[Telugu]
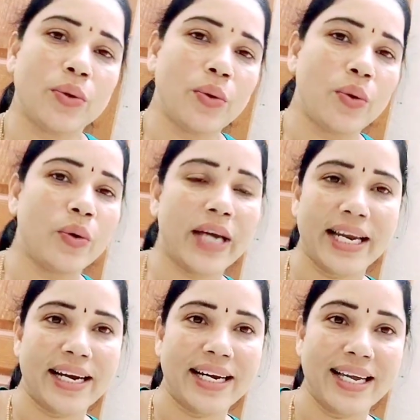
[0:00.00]
సో
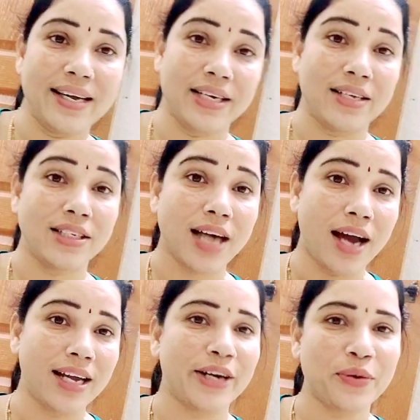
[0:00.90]
ఓకేనండి నేను
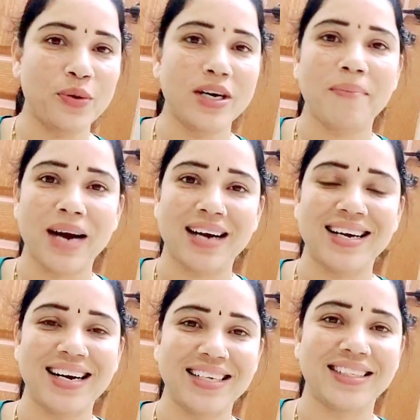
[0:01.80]
చాలా ఎక్కువగా
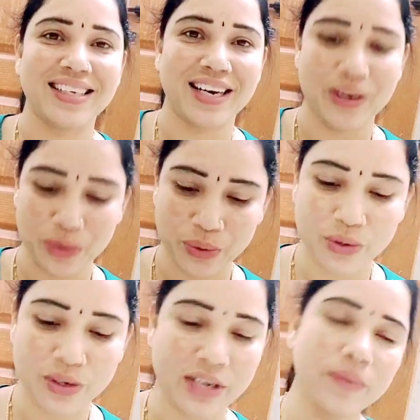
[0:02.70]
మాట్లాడేసాను అని
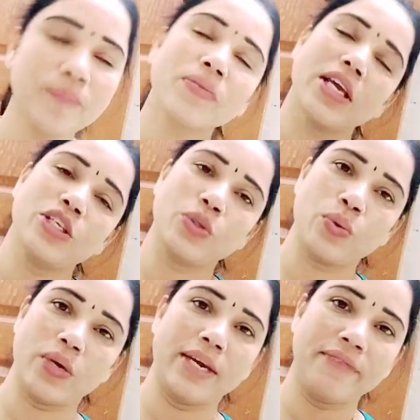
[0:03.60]
అనుకుంటున్నాను
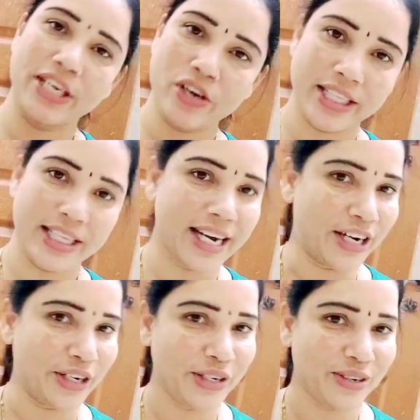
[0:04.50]
సో ఈ వీడియో అయితే
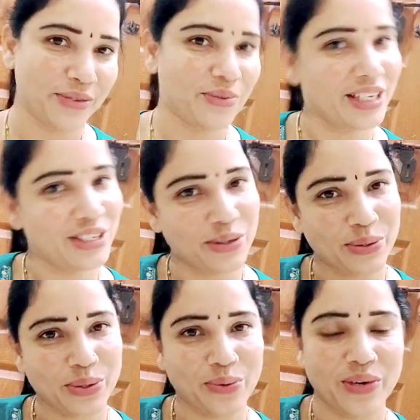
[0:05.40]
కంటిన్యూ అవుతుంది
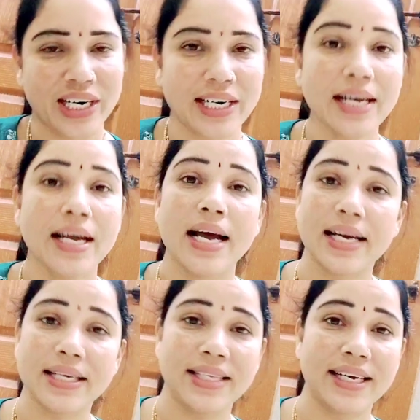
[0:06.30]
చూస్తూ ఉండండి
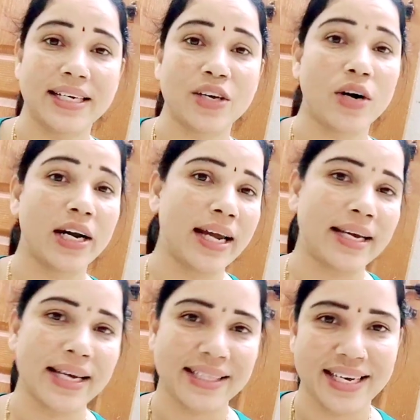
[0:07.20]
నచ్చితే కనుక ఒక
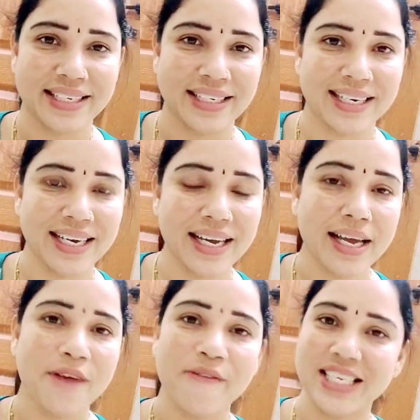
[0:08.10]
లైక్ అయితే ఇచ్చేయండి
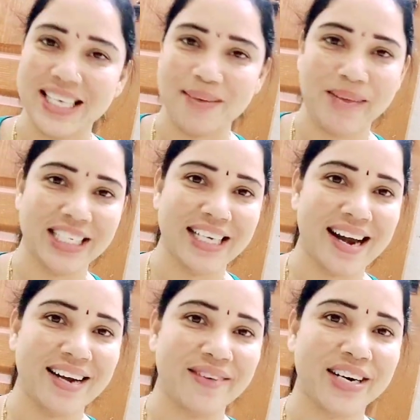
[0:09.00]
ఫస్ట్ టైం మన
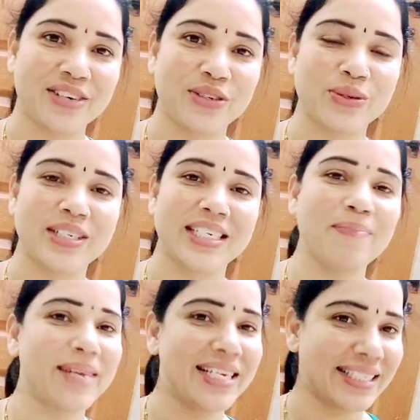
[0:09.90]
ఛానల్ ఎవరైనా
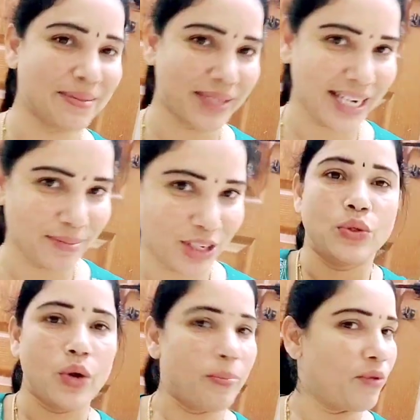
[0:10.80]
చూస్తుంటే ప్లీజ్ సబ్స్క్రైబ్
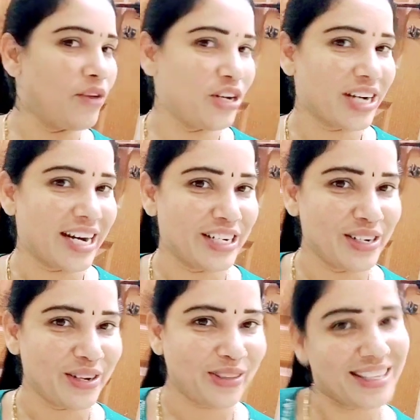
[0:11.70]
చేసి సో ఇప్పుడు వీడియో
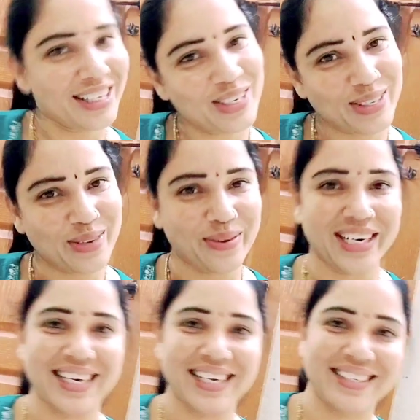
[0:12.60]
కంటిన్యూ అవుతుంది చూస్తూ
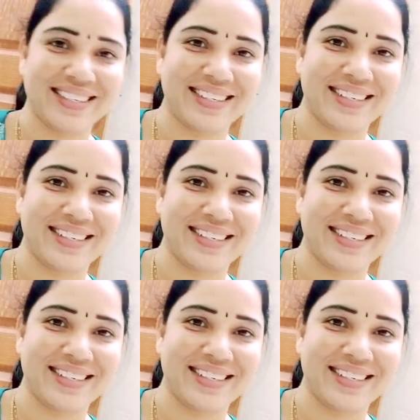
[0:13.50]
ఉండండి